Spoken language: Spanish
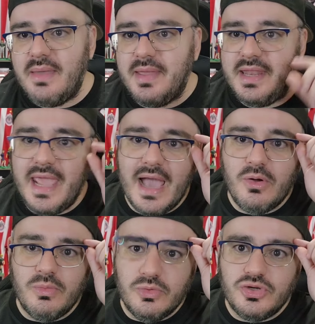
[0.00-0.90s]
venía
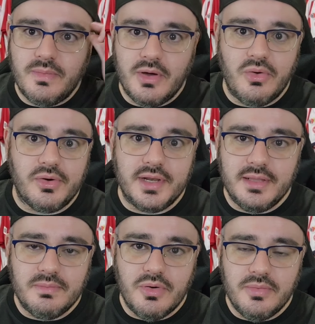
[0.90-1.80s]
con mucho mejor
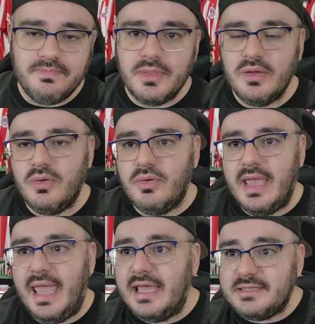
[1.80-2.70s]
ritmo,
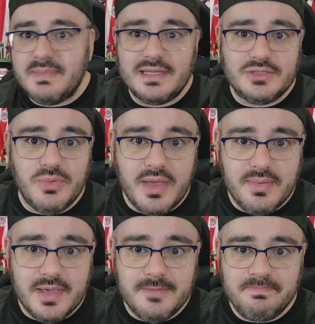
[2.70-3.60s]
es más
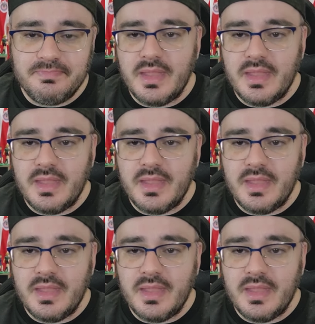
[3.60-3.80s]
9,